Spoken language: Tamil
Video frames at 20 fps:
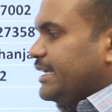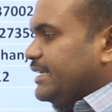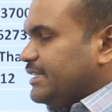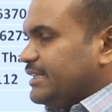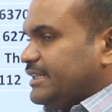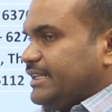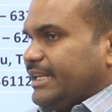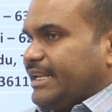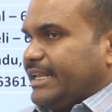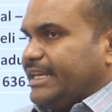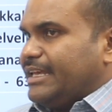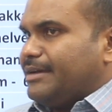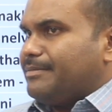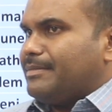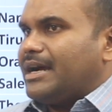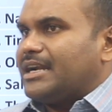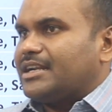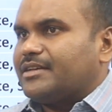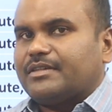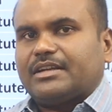இது நிறைய
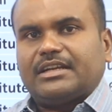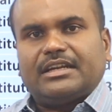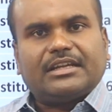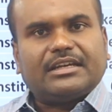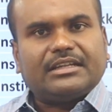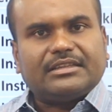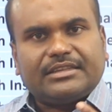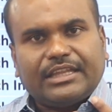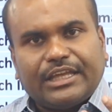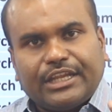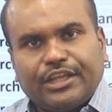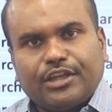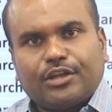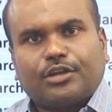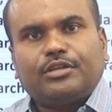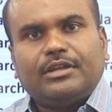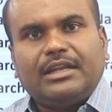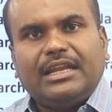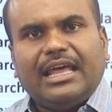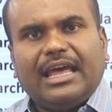மாணவர்களுக்கு
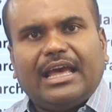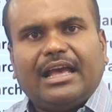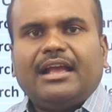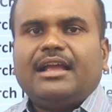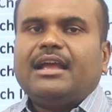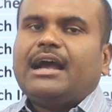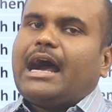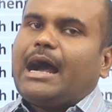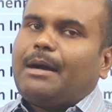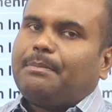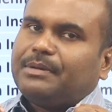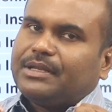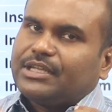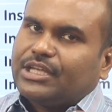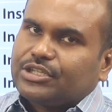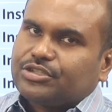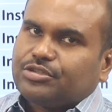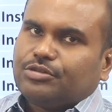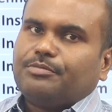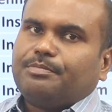தெரிகிறது இல்லை
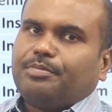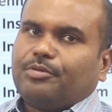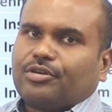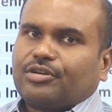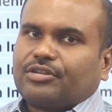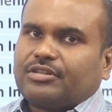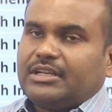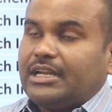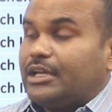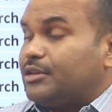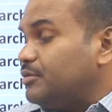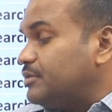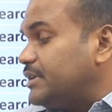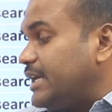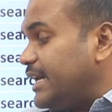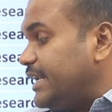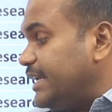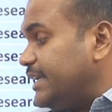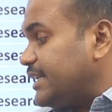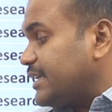அப்ளிகேஷனும் போடுறதில்ல அதுவும்
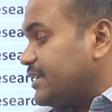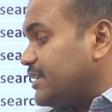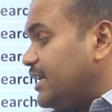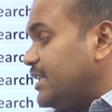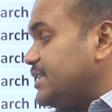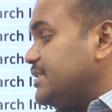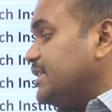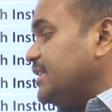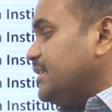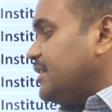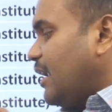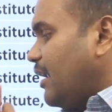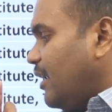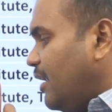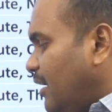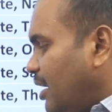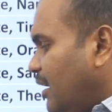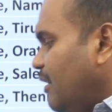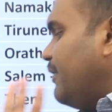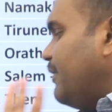டைரி டெக்னாலஜிக்கு நல்ல